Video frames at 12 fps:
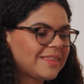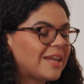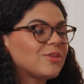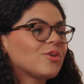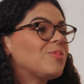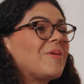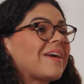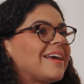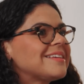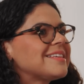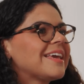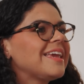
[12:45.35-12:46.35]
trato como que
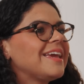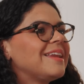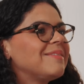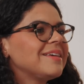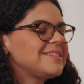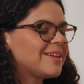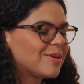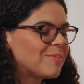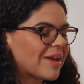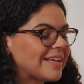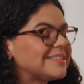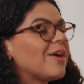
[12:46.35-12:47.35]
de seguir, decir como
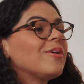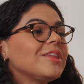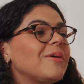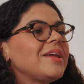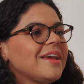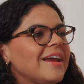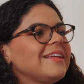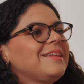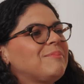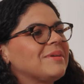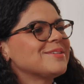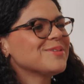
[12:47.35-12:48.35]
que hasta dónde va a llegar
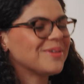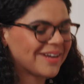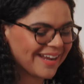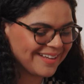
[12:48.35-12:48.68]
esta persona.